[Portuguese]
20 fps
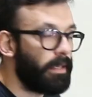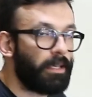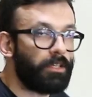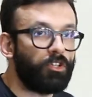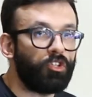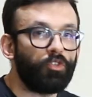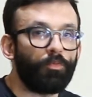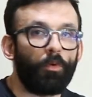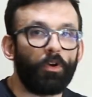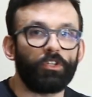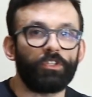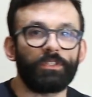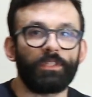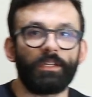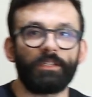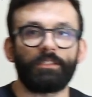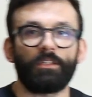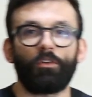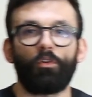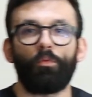E a gente pode
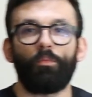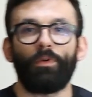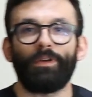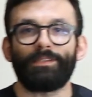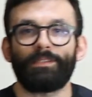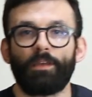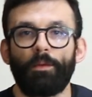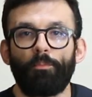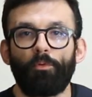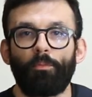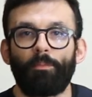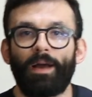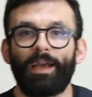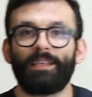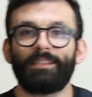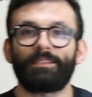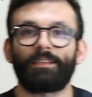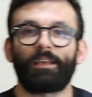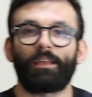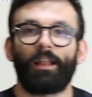trazer como um exemplo
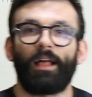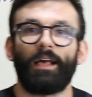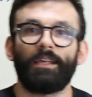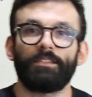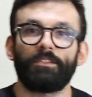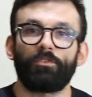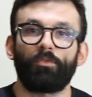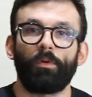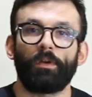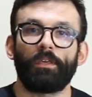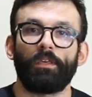mais clássico